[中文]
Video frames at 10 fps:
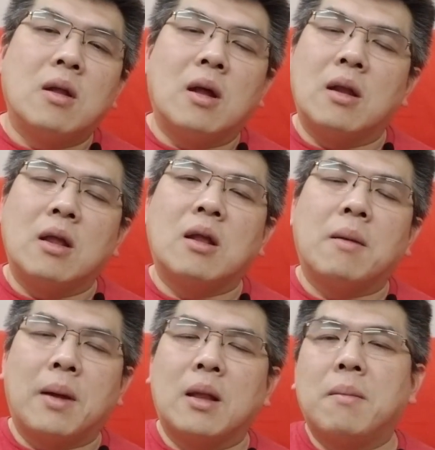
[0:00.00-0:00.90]
啊，你
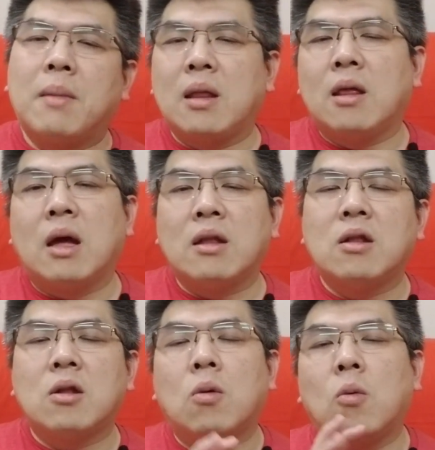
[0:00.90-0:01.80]
想把它卖掉，还是
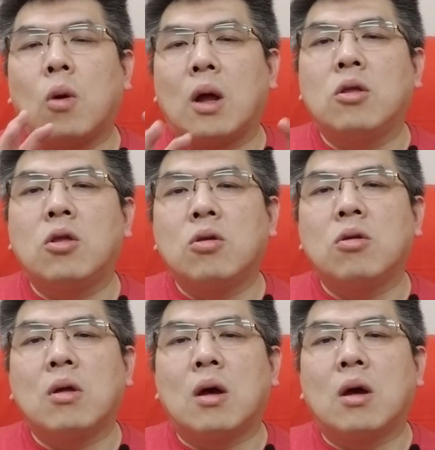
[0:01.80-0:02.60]
说玩具